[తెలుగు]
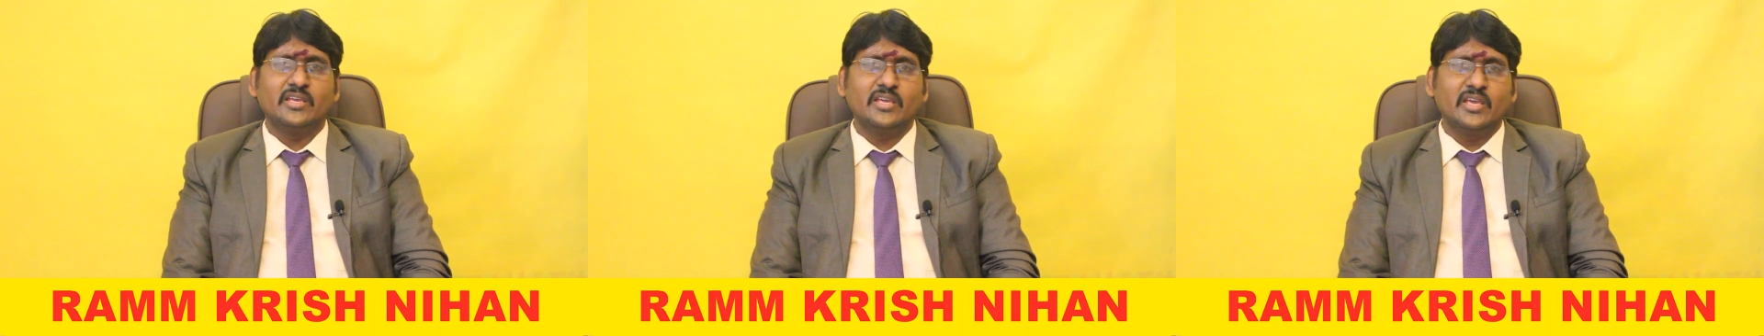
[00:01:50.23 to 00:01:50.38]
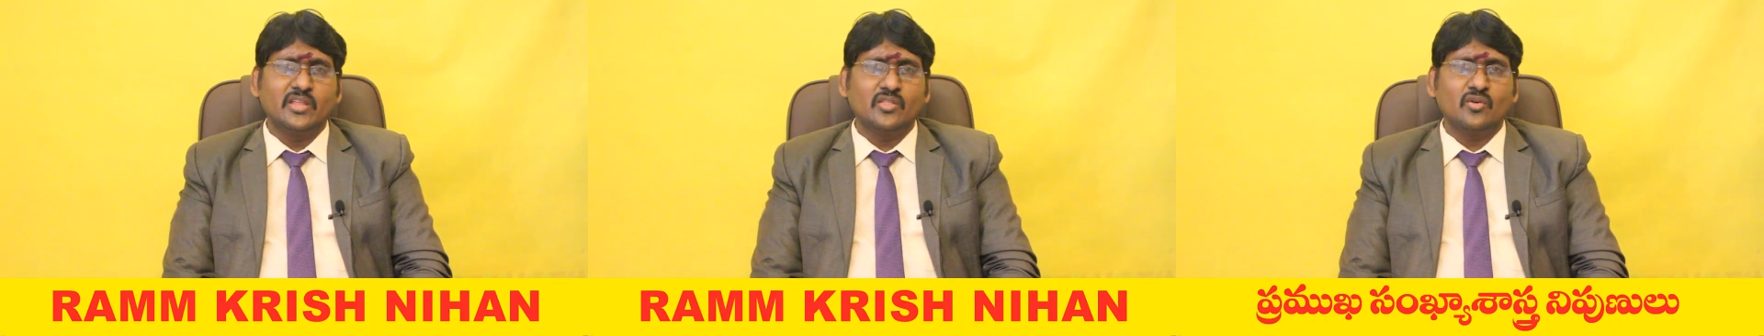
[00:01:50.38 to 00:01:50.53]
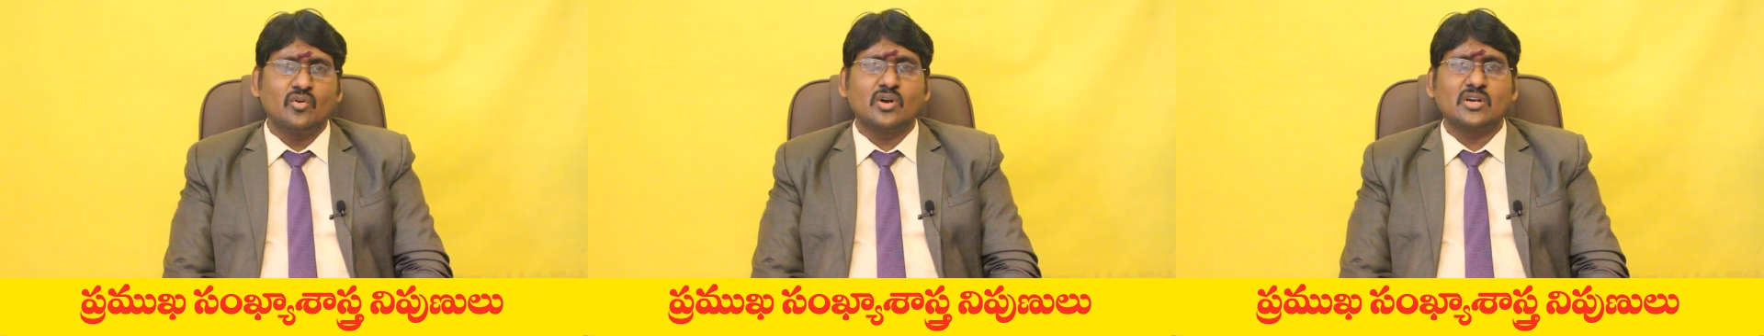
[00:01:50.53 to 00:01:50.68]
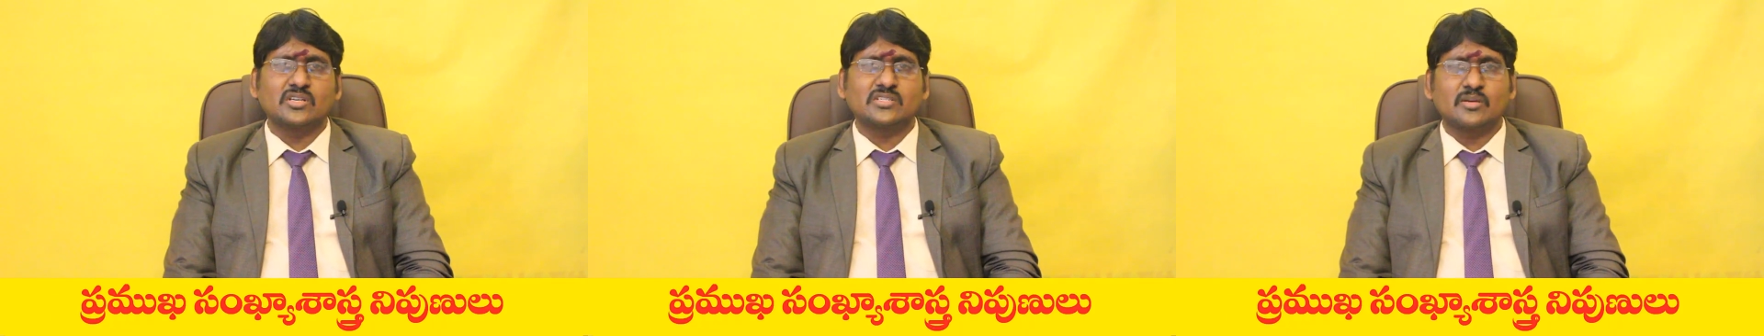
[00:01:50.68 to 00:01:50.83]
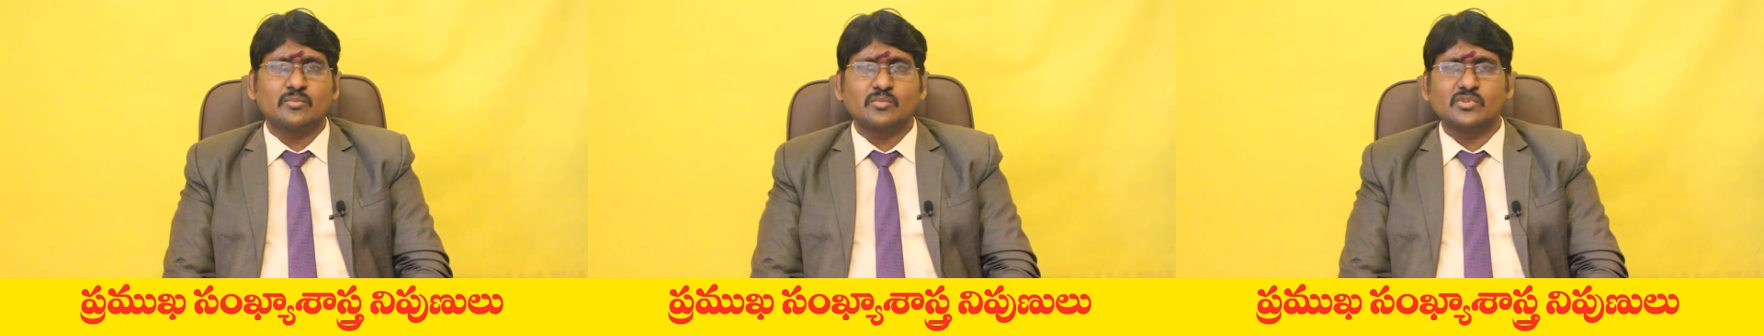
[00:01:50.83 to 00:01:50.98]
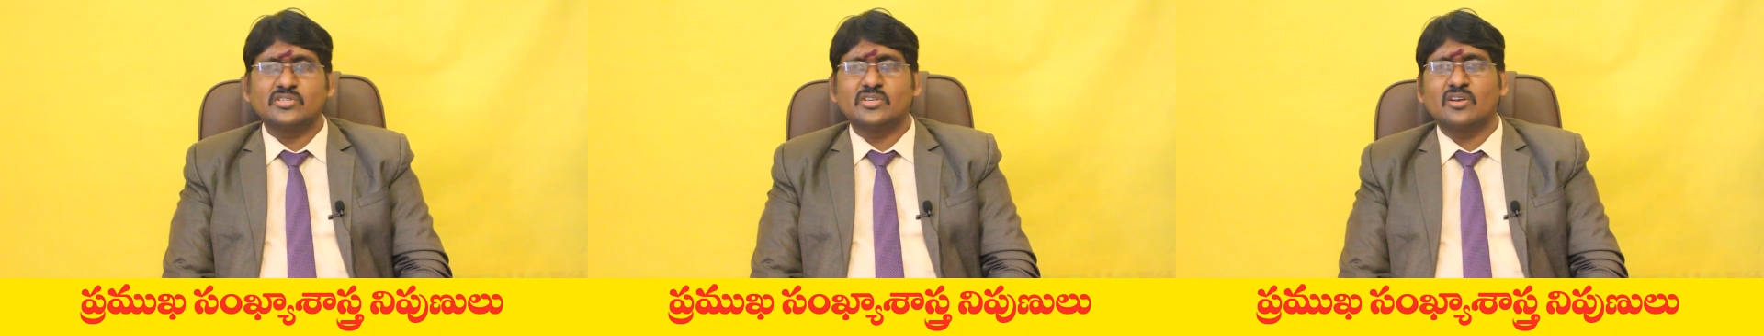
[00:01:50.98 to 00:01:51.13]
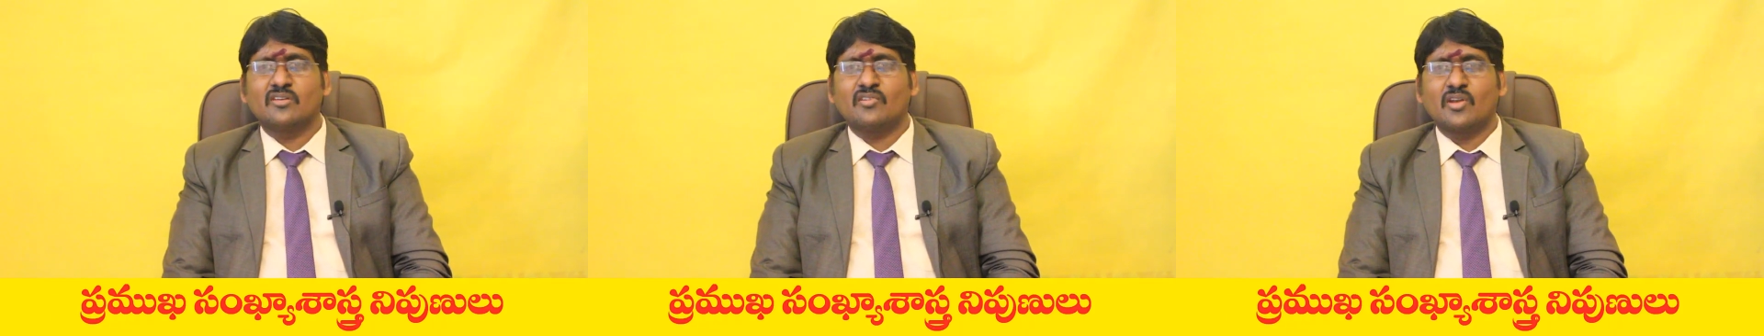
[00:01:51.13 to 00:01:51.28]
ఏదో ఒక
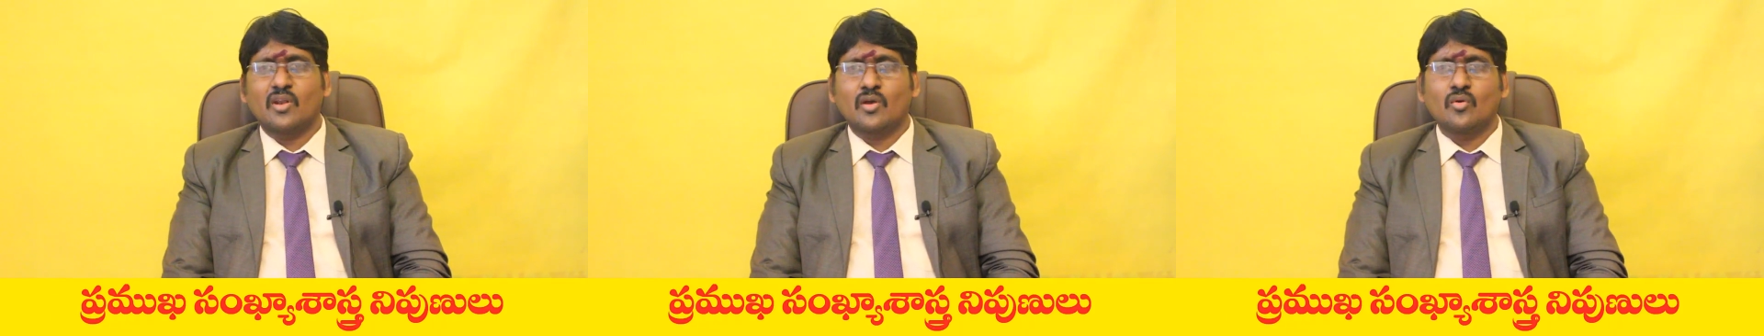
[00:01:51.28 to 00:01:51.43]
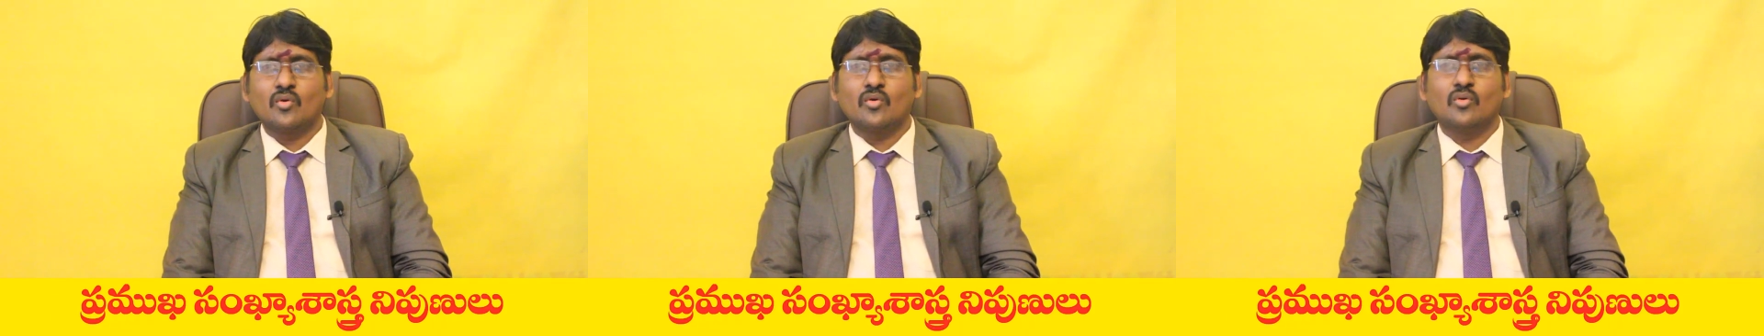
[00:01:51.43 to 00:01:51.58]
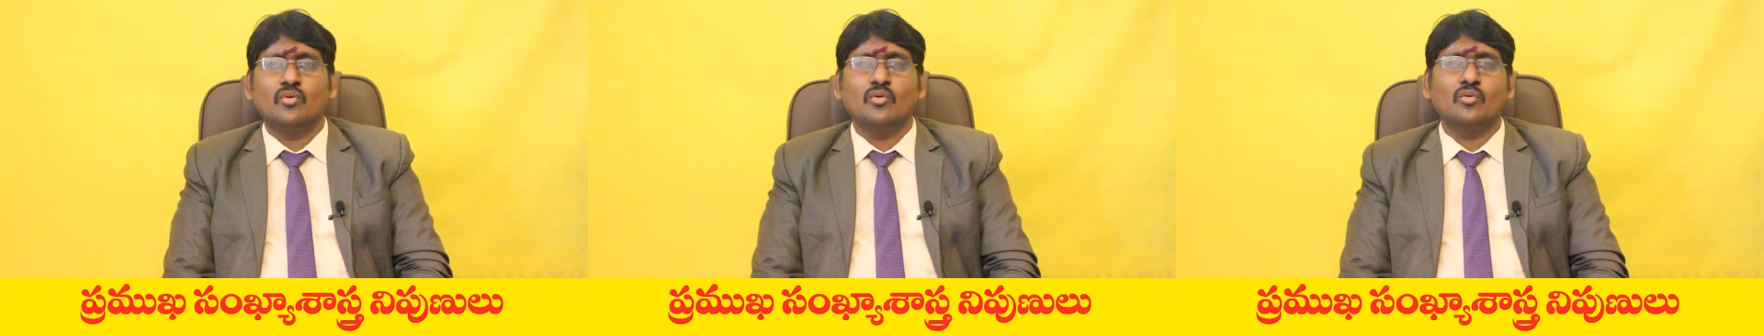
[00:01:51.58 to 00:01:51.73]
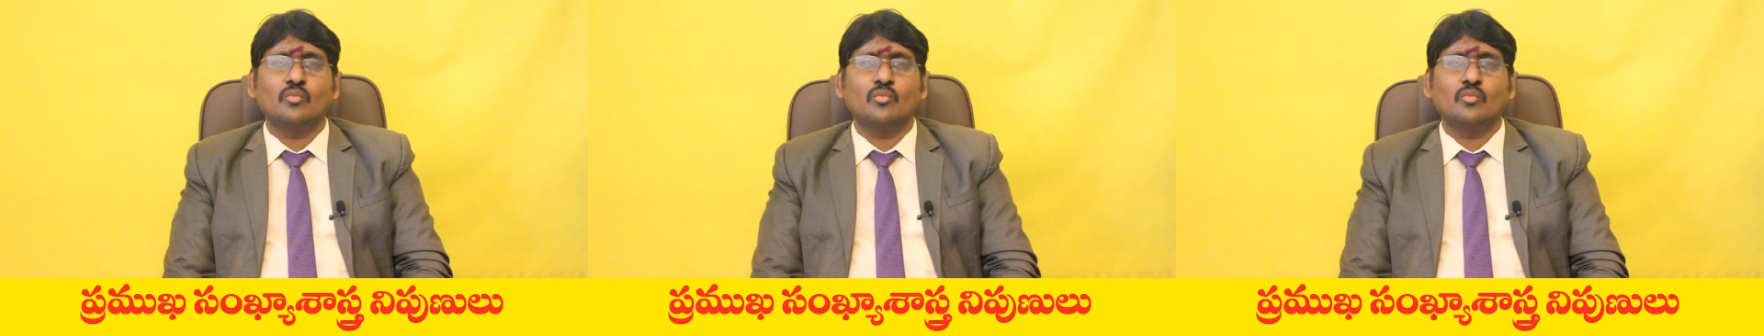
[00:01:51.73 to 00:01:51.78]
సమస్య వాళ్ళకు